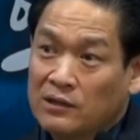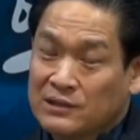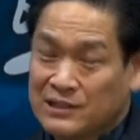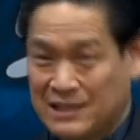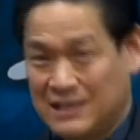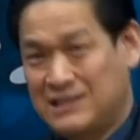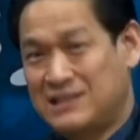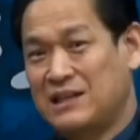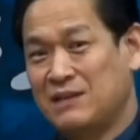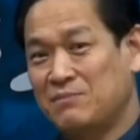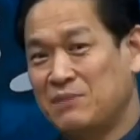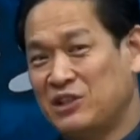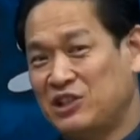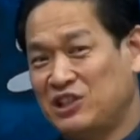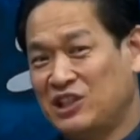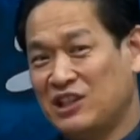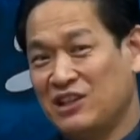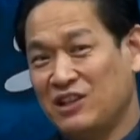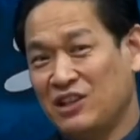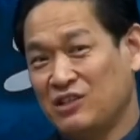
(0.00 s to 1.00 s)
잠깐만
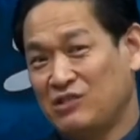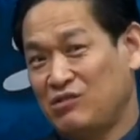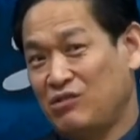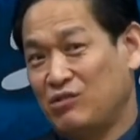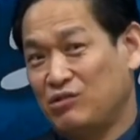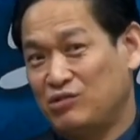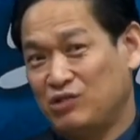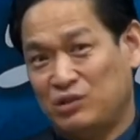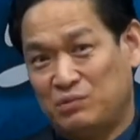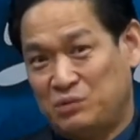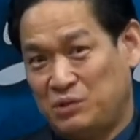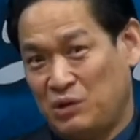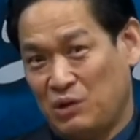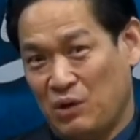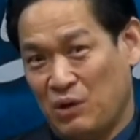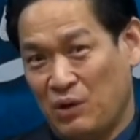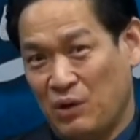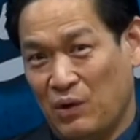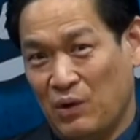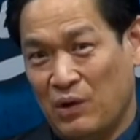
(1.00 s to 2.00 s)
시간 내
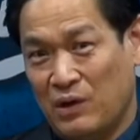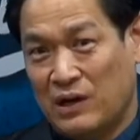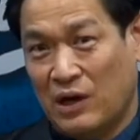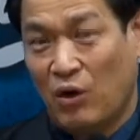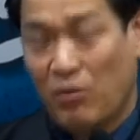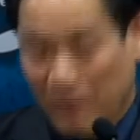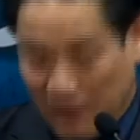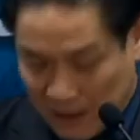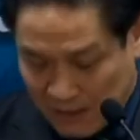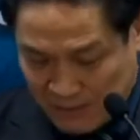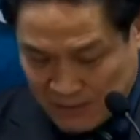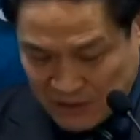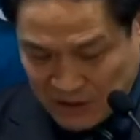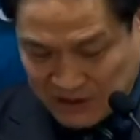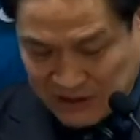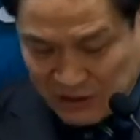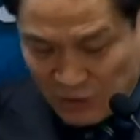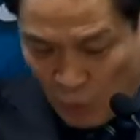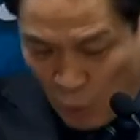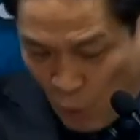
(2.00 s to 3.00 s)
들어주십시오. 라고
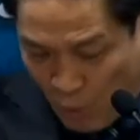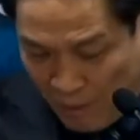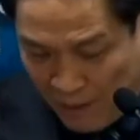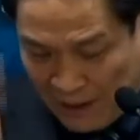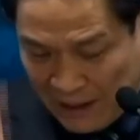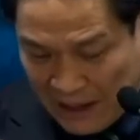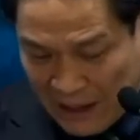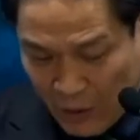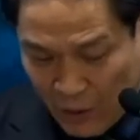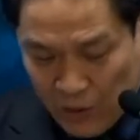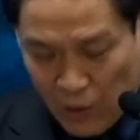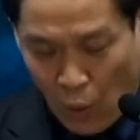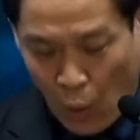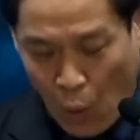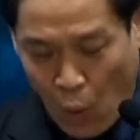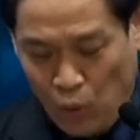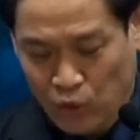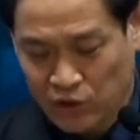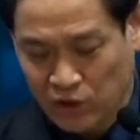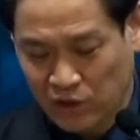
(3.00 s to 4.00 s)
말하면서 그 고발 내용이
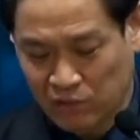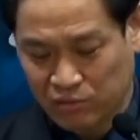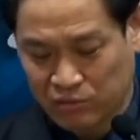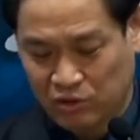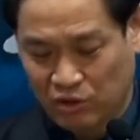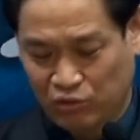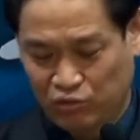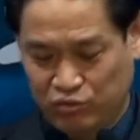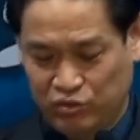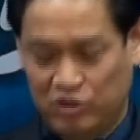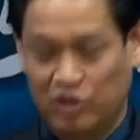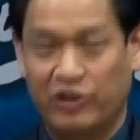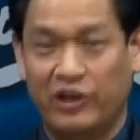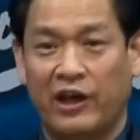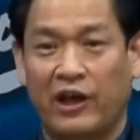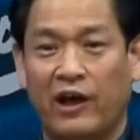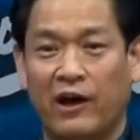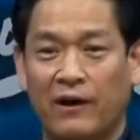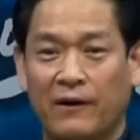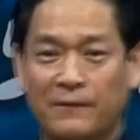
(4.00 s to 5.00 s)
5절부터
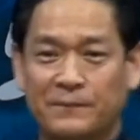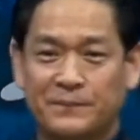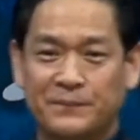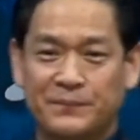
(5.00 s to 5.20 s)
9절이에요.